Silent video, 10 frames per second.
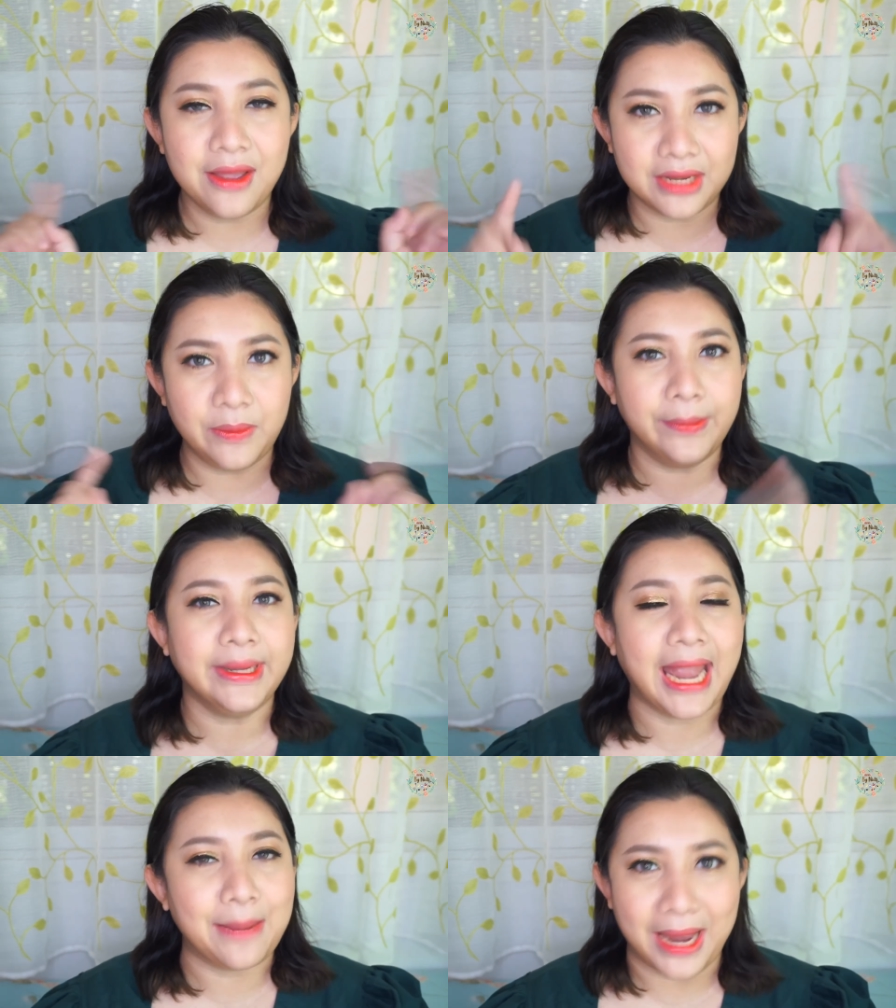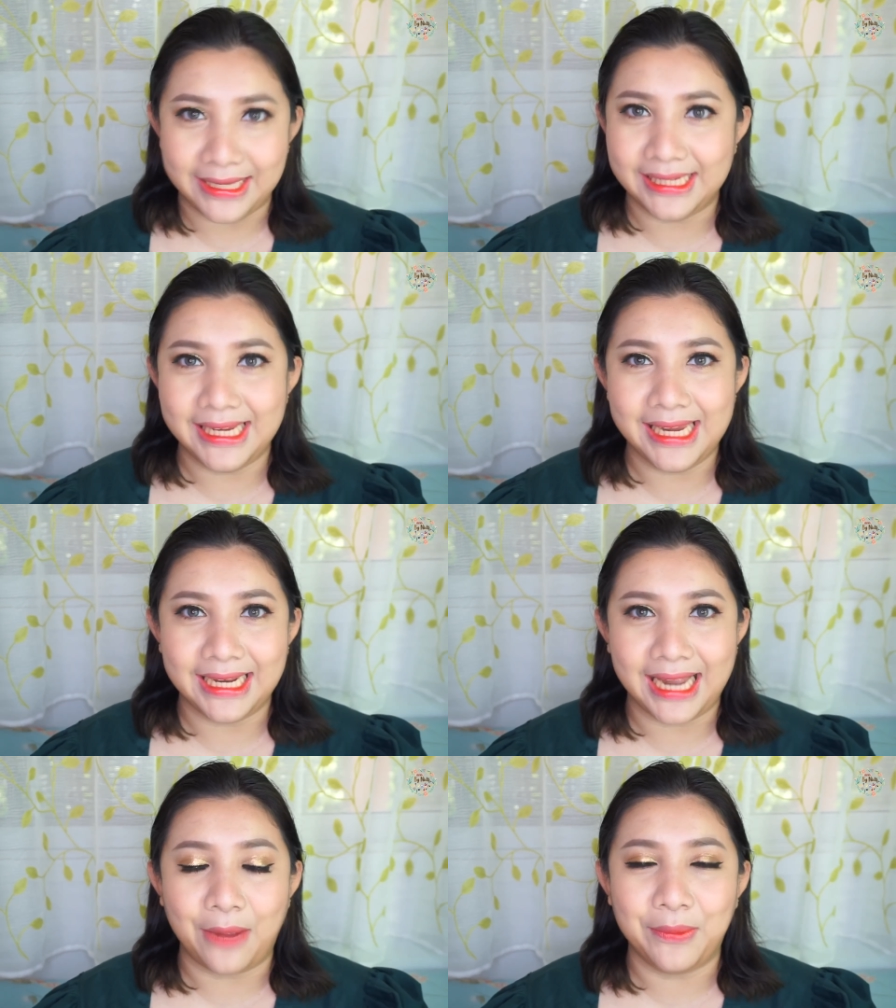รีวิวง่ายๆ by นิกกี้
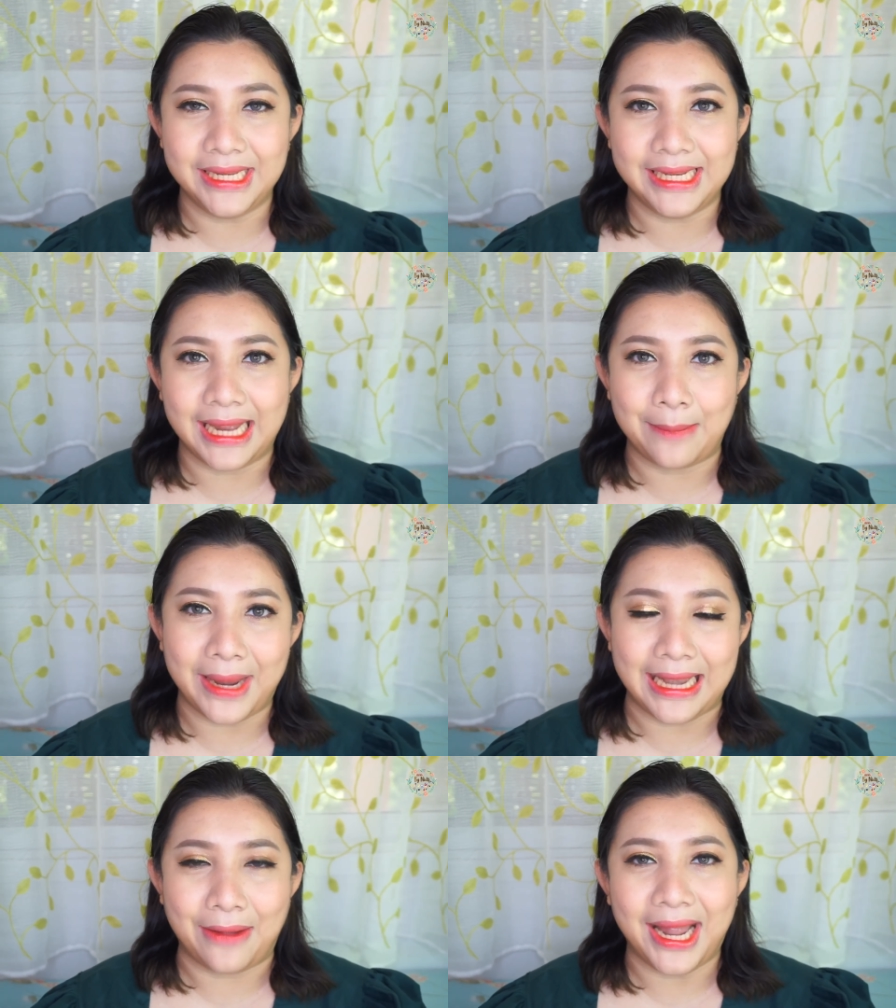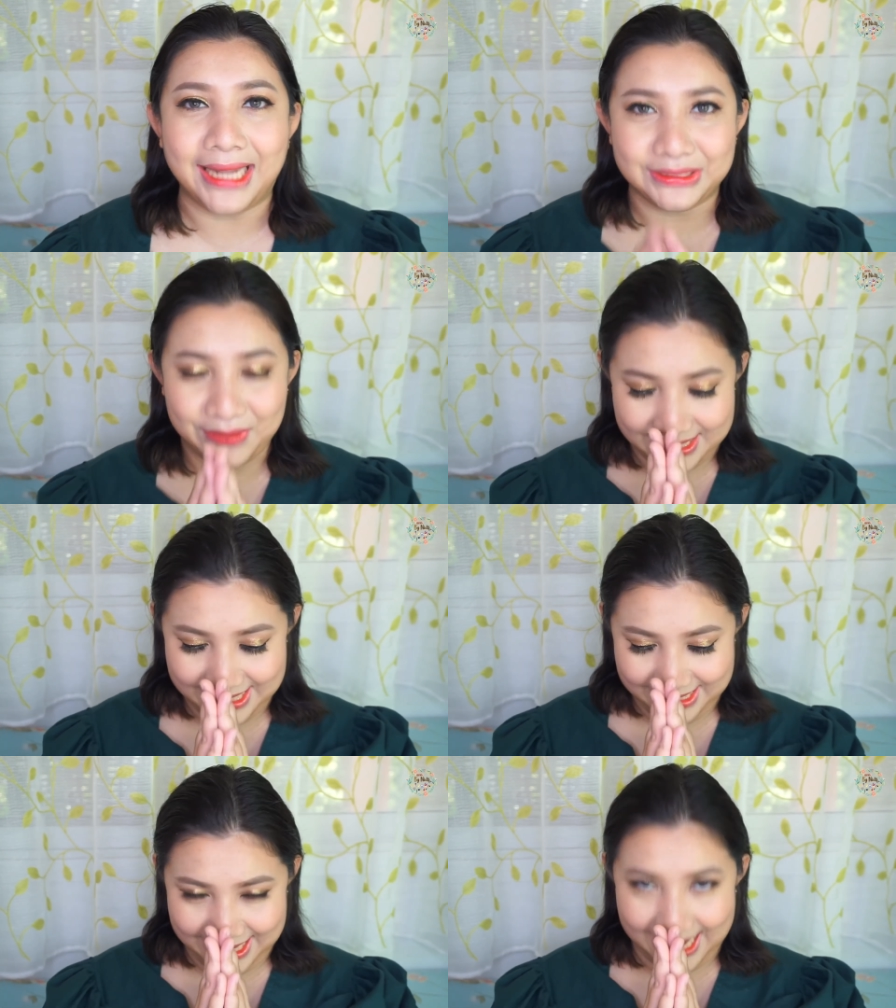นะคะวันนี้นะคะไปแล้วค่ะสวัสดี
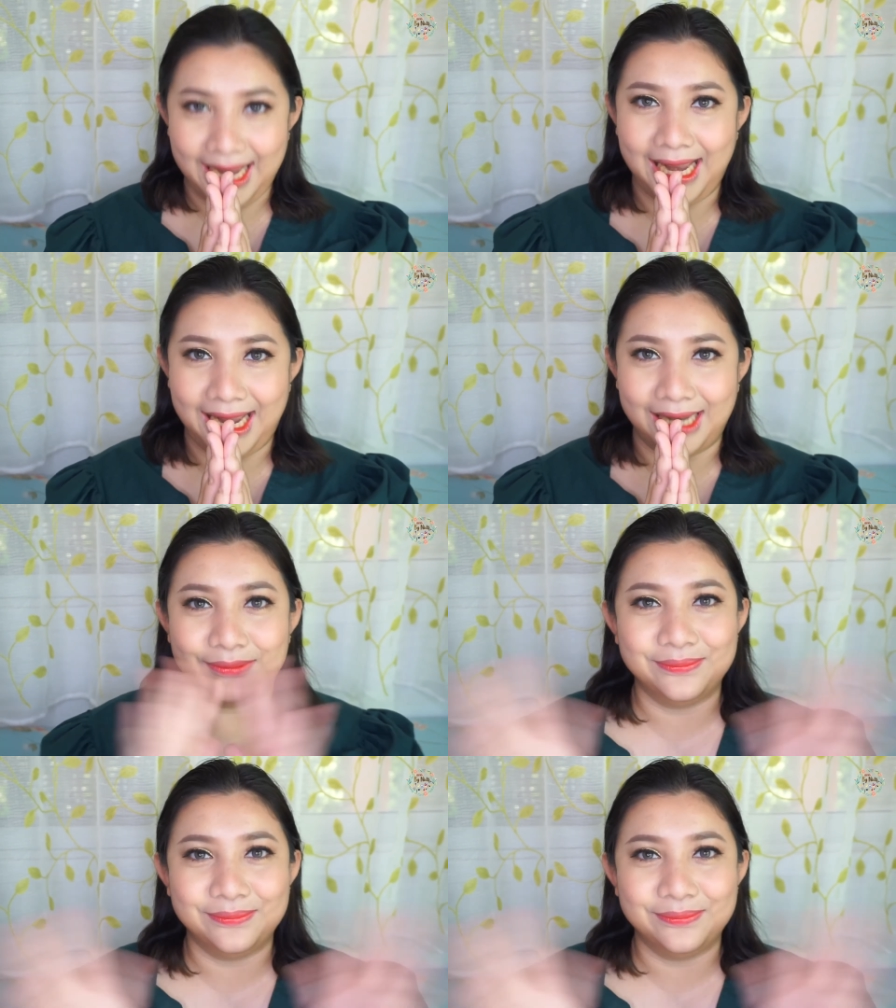ค่ะ